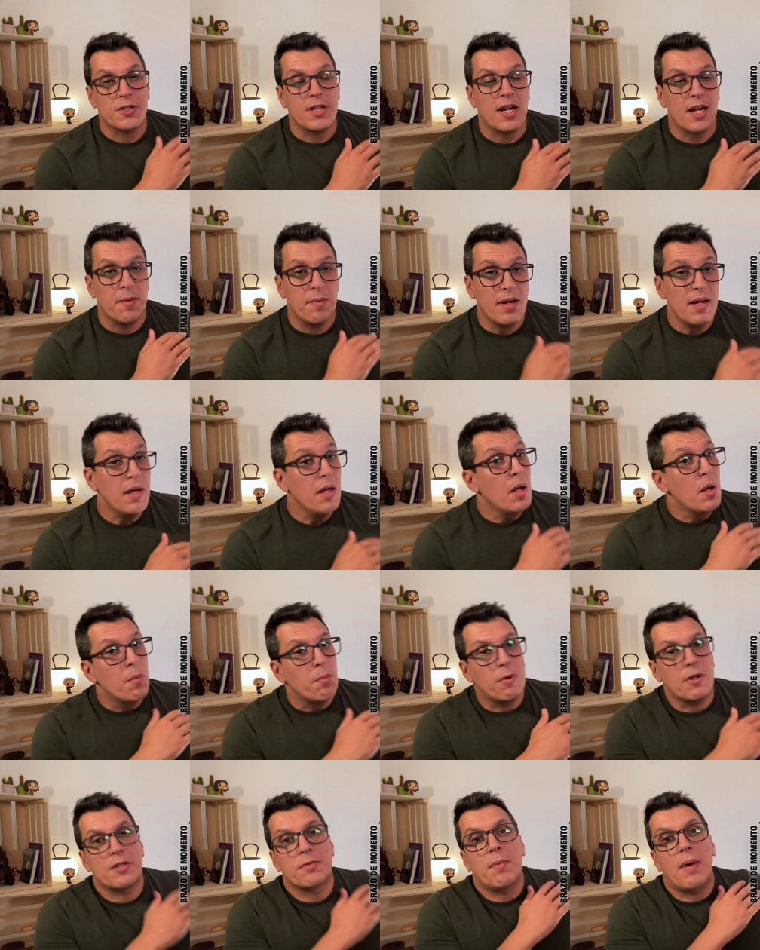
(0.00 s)
está arriba,
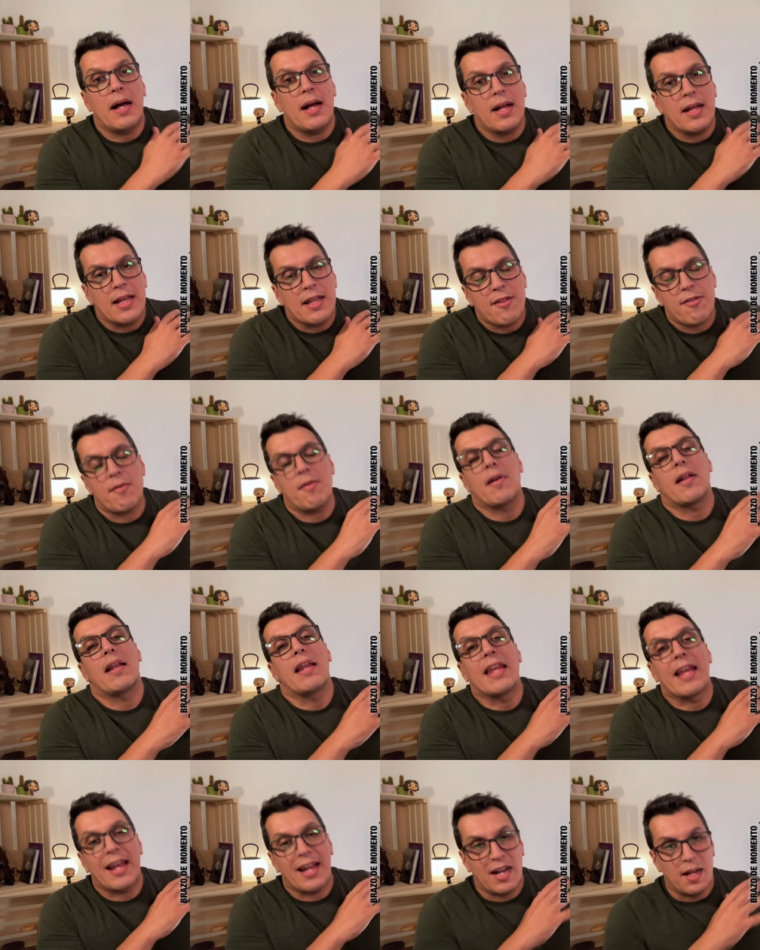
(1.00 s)
pues va, es
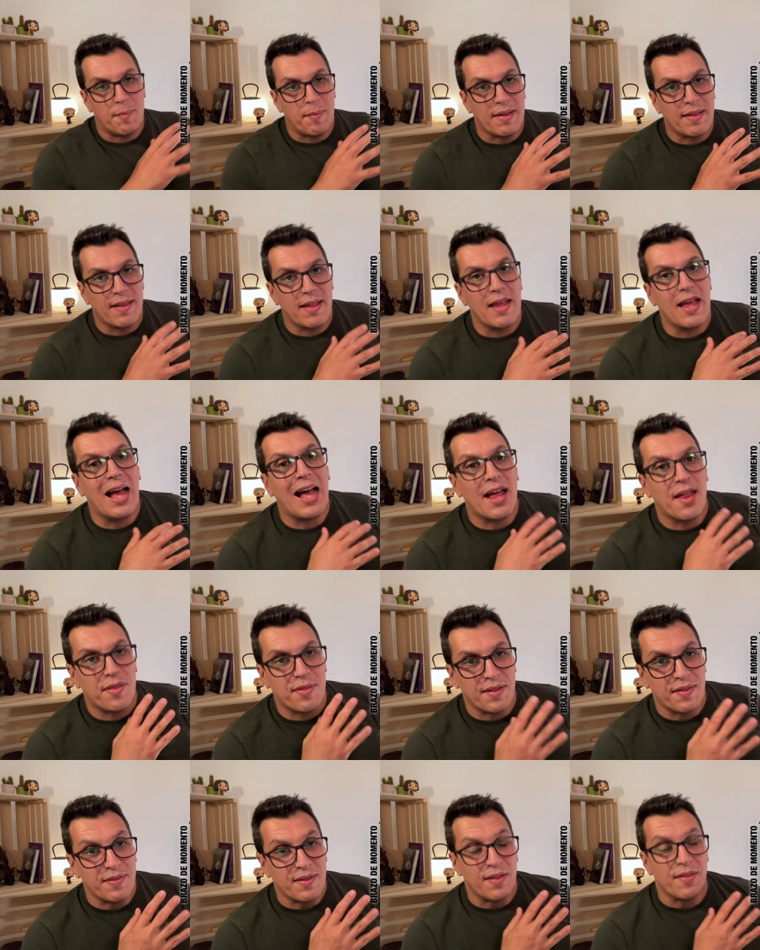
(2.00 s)
ligeramente
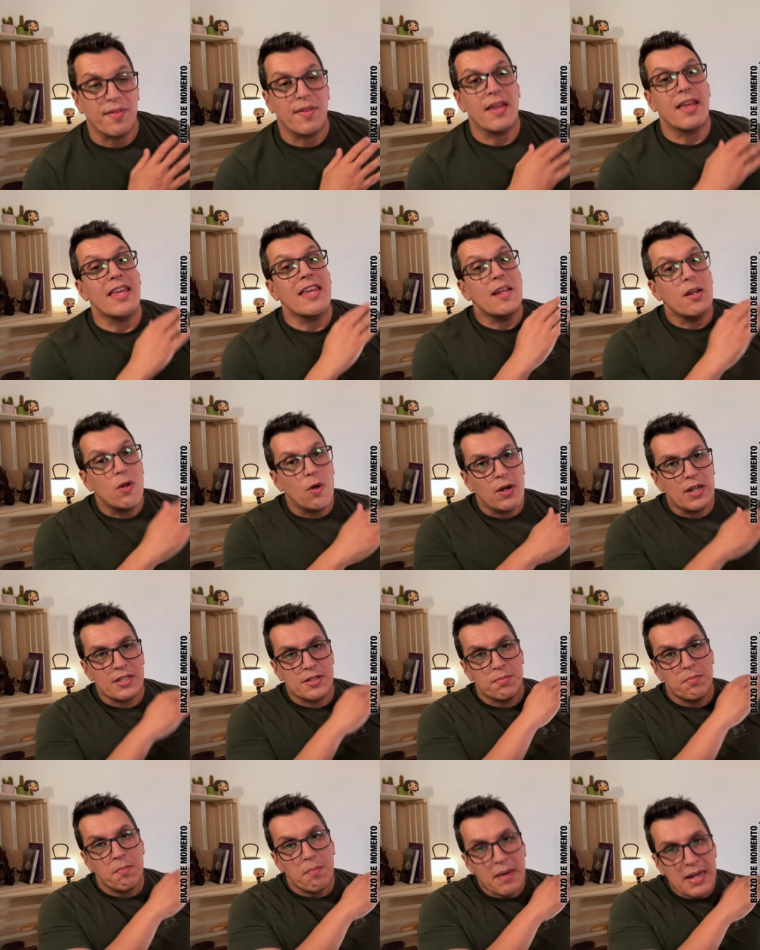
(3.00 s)
ascendente. Y lo
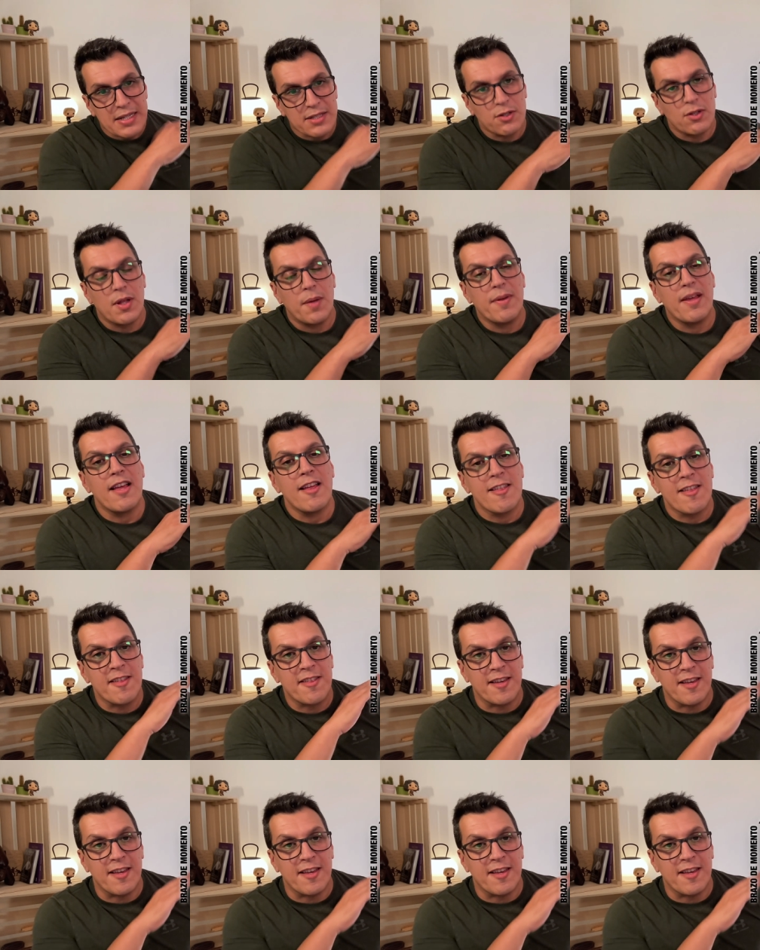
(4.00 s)
es más todavía si